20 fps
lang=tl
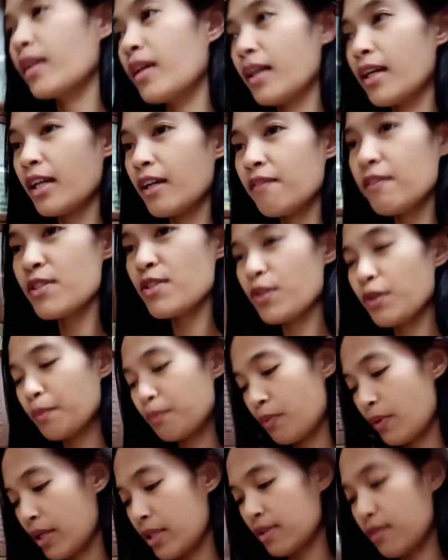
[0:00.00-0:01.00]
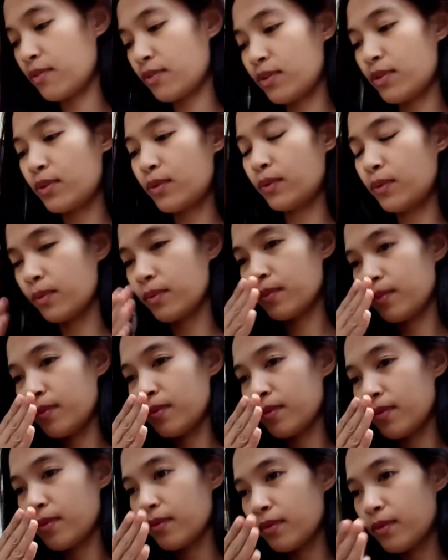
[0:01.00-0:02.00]
I have a surprise for you.
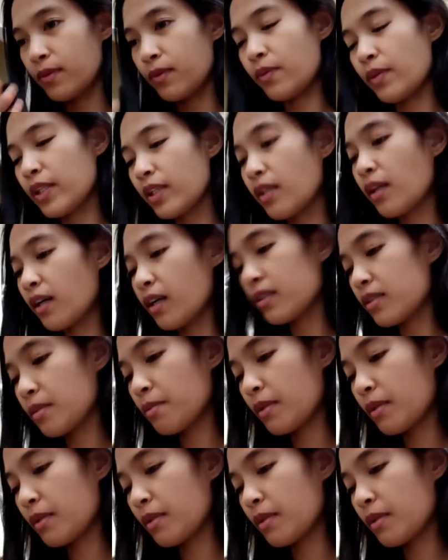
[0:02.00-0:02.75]
Wait lang kasi